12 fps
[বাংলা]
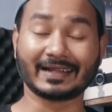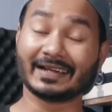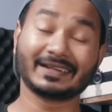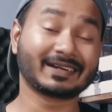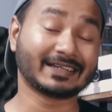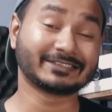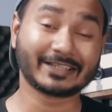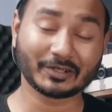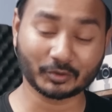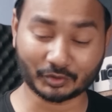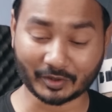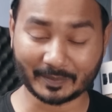ক্লায়েন্টের কাছ থেকে
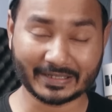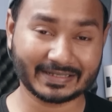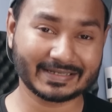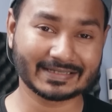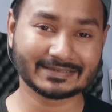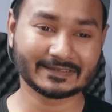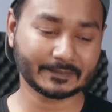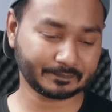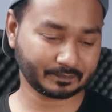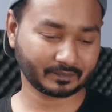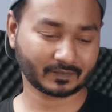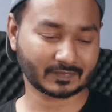উত্তর পেয়ে গিয়েছি
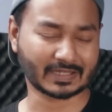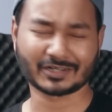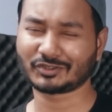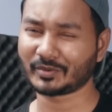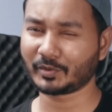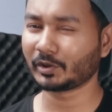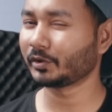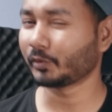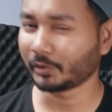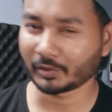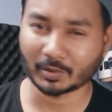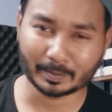তার ছবিগুলো
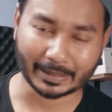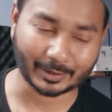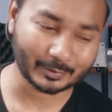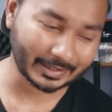ওইরকম ভালো